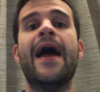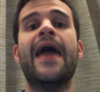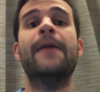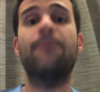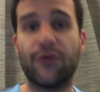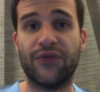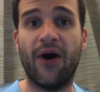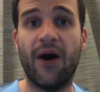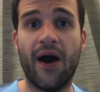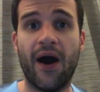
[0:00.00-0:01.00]
Et
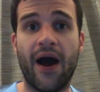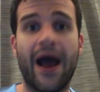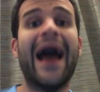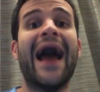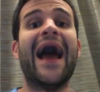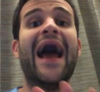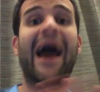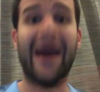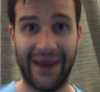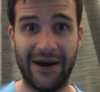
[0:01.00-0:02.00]
pourtant,
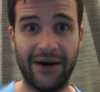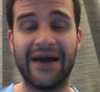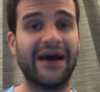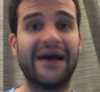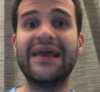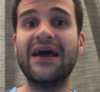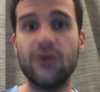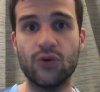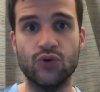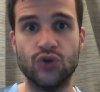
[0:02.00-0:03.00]
rien, rien, rien
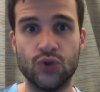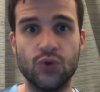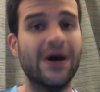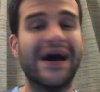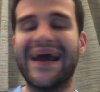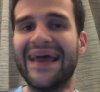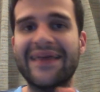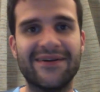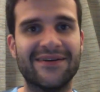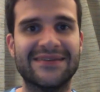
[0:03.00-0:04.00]
dans le jeu, rien
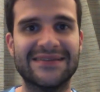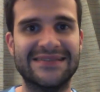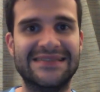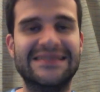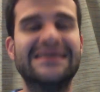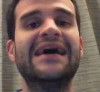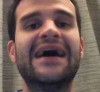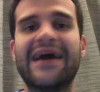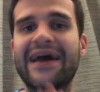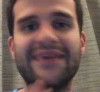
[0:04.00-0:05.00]
dans l'intensité,
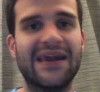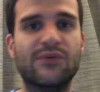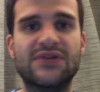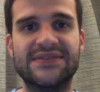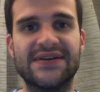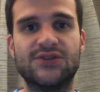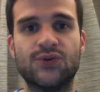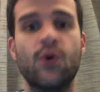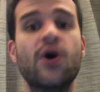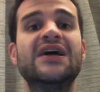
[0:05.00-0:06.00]
rien dans la
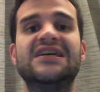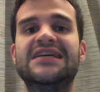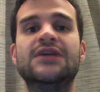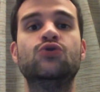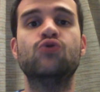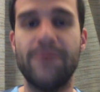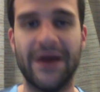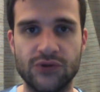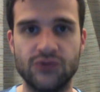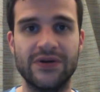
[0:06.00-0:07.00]
motivation. J'ai tout
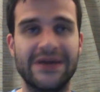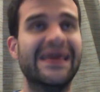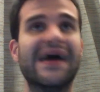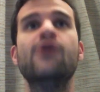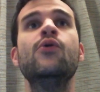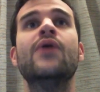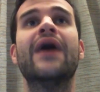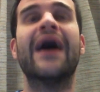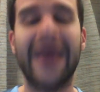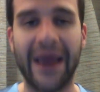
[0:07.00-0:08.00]
perdu. Il n'y a eu
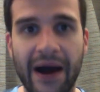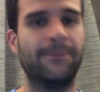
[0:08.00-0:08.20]
rien.